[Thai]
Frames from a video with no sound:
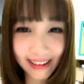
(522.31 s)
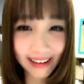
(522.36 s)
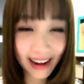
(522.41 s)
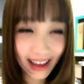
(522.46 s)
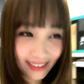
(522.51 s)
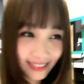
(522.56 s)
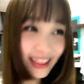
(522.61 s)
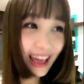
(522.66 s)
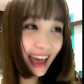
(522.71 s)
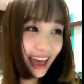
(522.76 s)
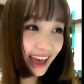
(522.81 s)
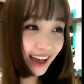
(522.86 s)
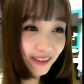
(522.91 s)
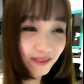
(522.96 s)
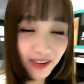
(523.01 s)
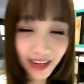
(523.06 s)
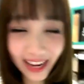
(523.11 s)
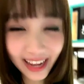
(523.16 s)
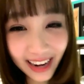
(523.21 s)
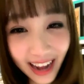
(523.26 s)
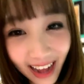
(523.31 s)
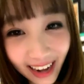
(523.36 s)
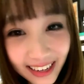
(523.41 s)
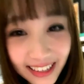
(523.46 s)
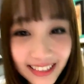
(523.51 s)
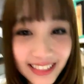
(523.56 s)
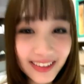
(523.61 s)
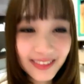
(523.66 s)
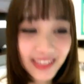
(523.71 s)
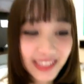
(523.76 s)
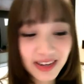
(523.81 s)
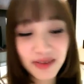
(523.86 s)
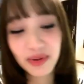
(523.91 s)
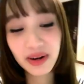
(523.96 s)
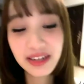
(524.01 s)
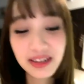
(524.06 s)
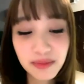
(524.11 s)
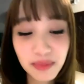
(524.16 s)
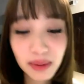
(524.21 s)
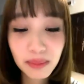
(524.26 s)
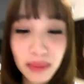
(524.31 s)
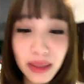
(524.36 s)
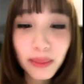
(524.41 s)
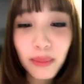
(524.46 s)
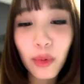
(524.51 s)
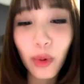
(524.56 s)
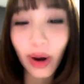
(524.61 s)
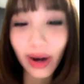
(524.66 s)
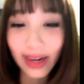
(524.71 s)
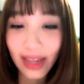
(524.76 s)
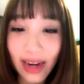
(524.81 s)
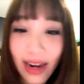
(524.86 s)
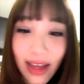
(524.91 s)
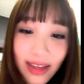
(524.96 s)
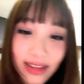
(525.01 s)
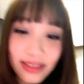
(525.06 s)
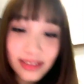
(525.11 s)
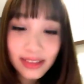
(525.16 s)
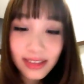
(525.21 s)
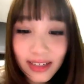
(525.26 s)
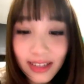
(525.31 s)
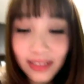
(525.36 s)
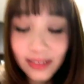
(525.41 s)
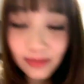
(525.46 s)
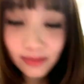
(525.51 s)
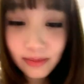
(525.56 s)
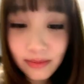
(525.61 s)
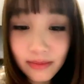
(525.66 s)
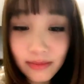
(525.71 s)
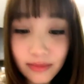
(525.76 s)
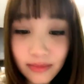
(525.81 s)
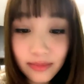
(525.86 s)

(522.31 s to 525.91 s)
แล้วแต่เอาเป็นแค่ทางเลือกเฉยๆมันถึงเป็น B บวกไงล่ะอืม